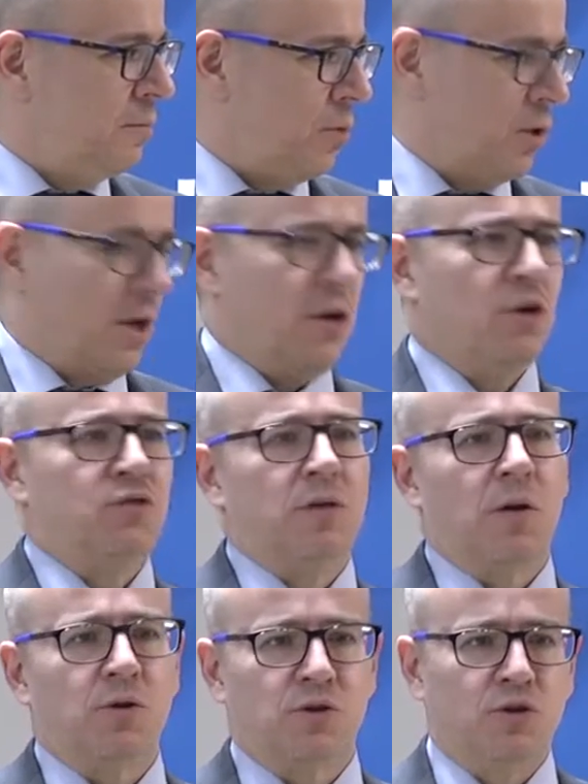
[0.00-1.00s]
porque no es
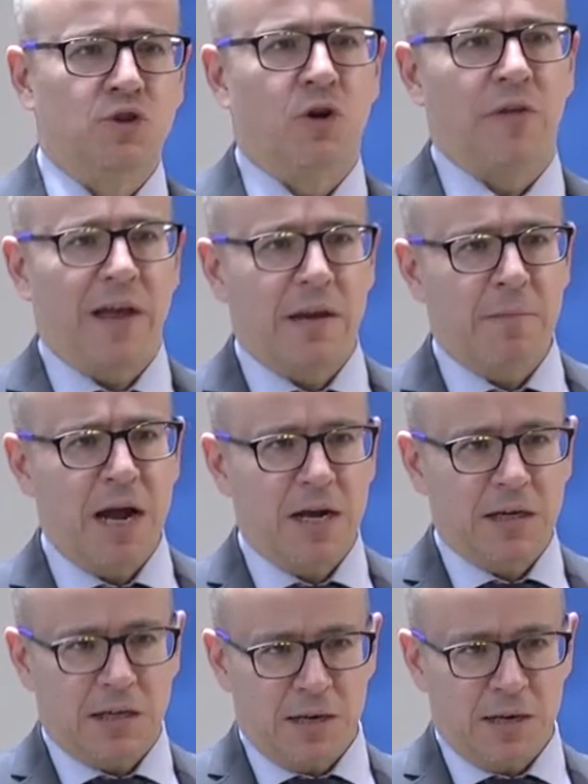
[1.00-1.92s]
una cuestión solo de alemanes,